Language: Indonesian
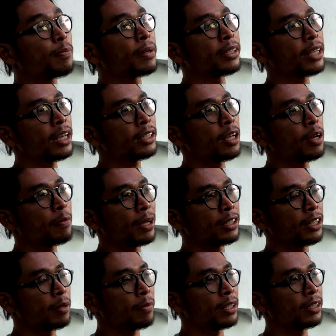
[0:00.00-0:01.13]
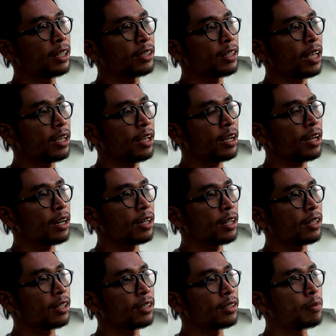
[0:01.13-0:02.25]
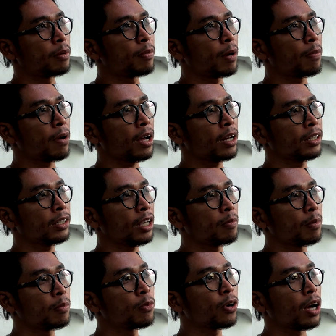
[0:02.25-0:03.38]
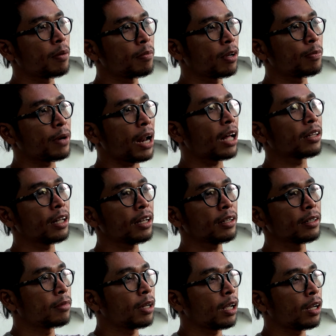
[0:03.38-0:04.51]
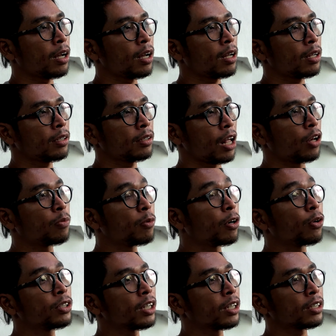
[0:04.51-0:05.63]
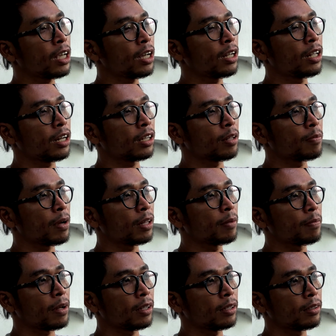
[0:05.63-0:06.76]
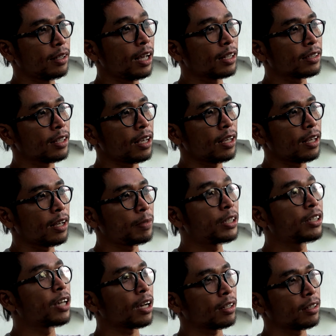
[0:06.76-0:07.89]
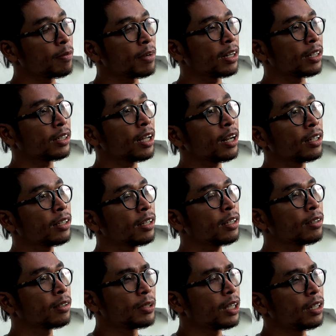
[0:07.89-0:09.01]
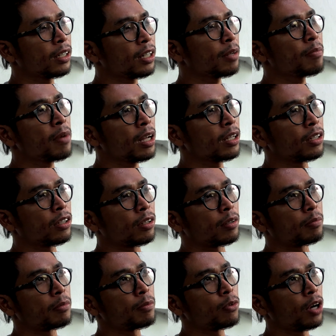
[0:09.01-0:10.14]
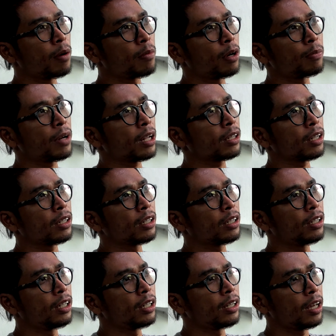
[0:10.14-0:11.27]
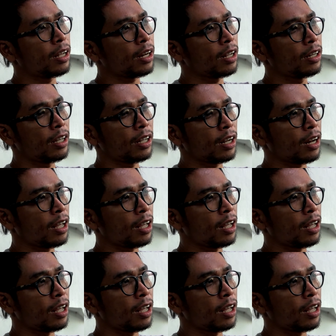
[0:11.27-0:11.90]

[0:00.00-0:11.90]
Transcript: dipercaya sama pasien-pasien saya karena beberapa kali saya membuka malpraktek, mereka selalu mengusir saya dari tempat-tempat yang saya pijak. Gimana caranya bisa diterima gitu membuka malpraktek di daerah-daerah